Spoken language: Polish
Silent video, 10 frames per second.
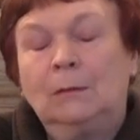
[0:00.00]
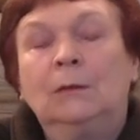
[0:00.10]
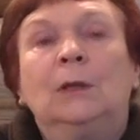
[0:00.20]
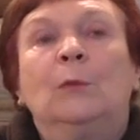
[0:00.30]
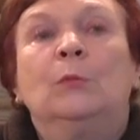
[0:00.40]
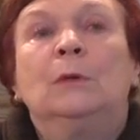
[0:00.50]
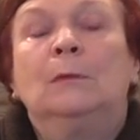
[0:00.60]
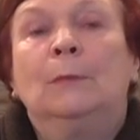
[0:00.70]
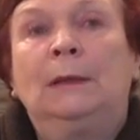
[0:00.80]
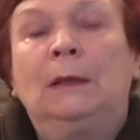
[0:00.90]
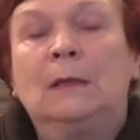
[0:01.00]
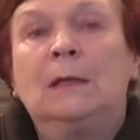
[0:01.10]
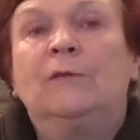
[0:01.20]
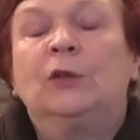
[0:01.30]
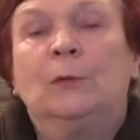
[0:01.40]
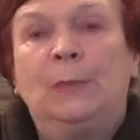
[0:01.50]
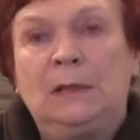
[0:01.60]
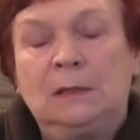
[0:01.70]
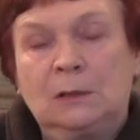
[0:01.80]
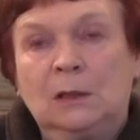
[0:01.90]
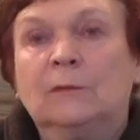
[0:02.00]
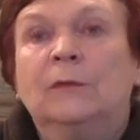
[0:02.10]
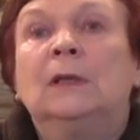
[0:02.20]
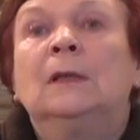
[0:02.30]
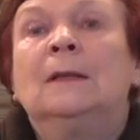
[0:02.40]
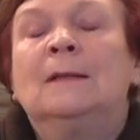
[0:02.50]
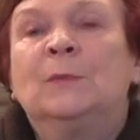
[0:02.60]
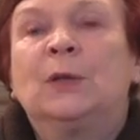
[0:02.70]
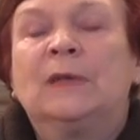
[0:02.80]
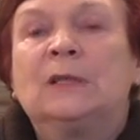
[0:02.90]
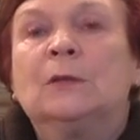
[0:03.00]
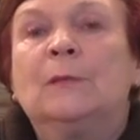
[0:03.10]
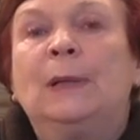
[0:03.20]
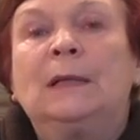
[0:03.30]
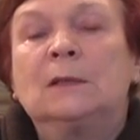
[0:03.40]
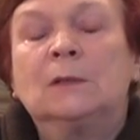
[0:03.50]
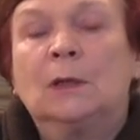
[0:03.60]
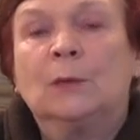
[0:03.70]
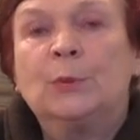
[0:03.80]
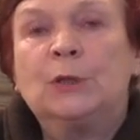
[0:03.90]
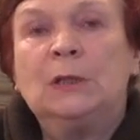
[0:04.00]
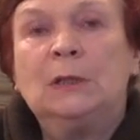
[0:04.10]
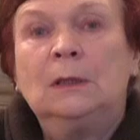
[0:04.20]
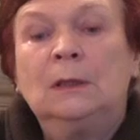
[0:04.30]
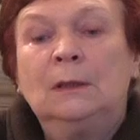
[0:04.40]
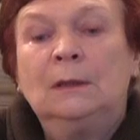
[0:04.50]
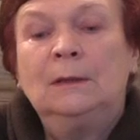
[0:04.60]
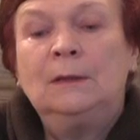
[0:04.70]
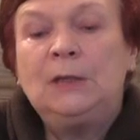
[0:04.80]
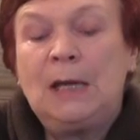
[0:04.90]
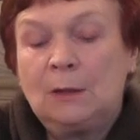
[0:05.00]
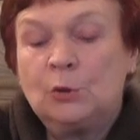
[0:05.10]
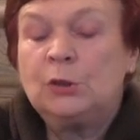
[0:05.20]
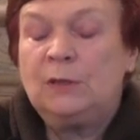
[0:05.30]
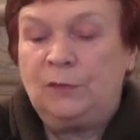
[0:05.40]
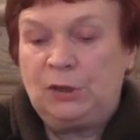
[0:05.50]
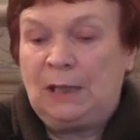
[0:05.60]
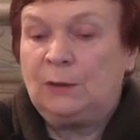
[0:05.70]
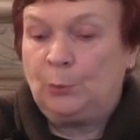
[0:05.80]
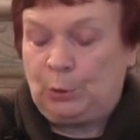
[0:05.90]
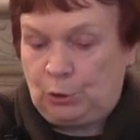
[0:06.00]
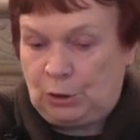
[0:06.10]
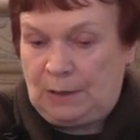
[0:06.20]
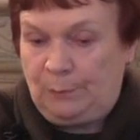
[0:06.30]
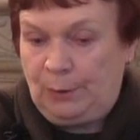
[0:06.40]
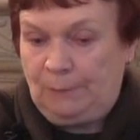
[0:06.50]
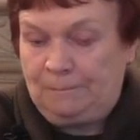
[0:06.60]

I to były badania wykopaliskowe, prowadzone bardzo dobrze, jakoś nie widziano potrzeby.